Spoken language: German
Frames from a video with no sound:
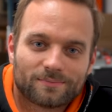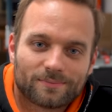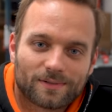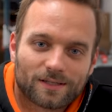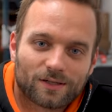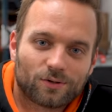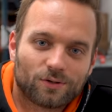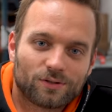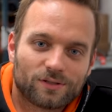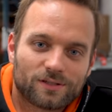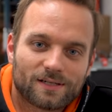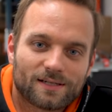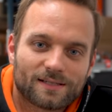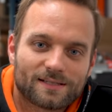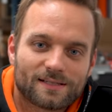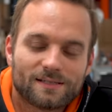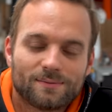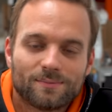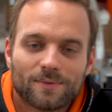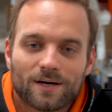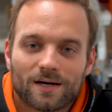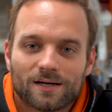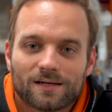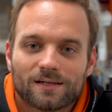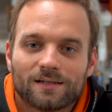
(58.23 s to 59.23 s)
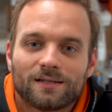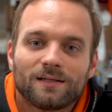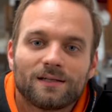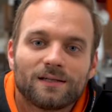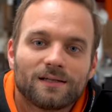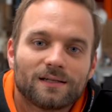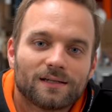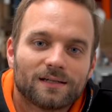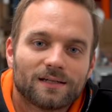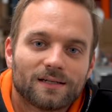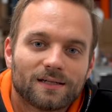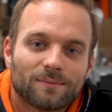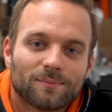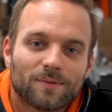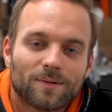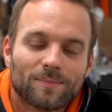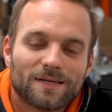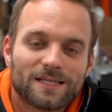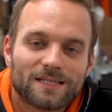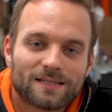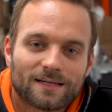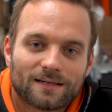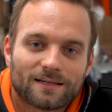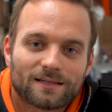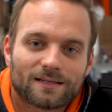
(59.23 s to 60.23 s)
Man konnte das immer ähm, im
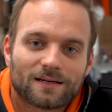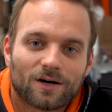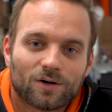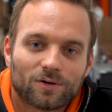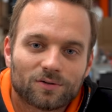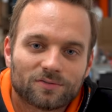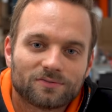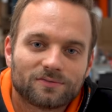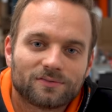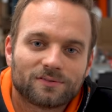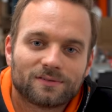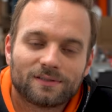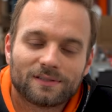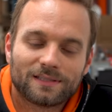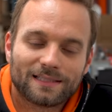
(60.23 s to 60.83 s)
Internet kaufen.